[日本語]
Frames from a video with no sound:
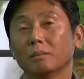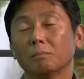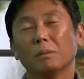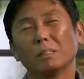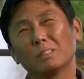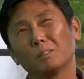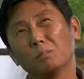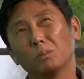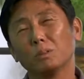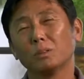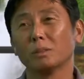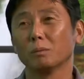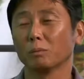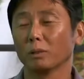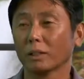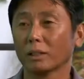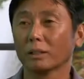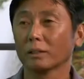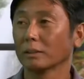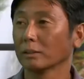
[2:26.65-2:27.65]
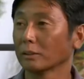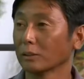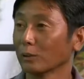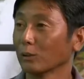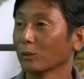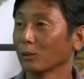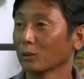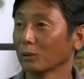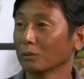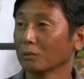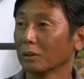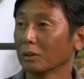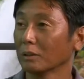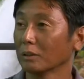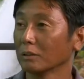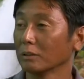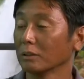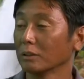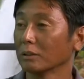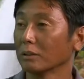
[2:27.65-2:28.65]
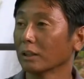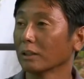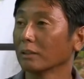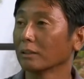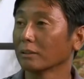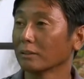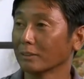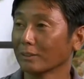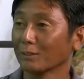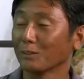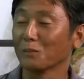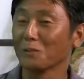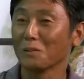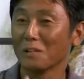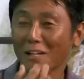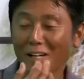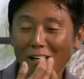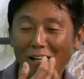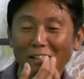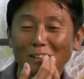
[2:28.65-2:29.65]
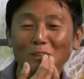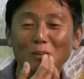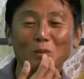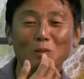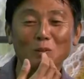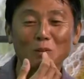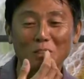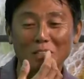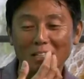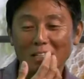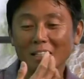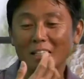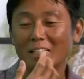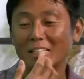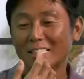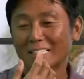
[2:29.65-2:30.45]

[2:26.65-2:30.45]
まあ、スムーズでもなかったですけどうまくった体育会、はいね、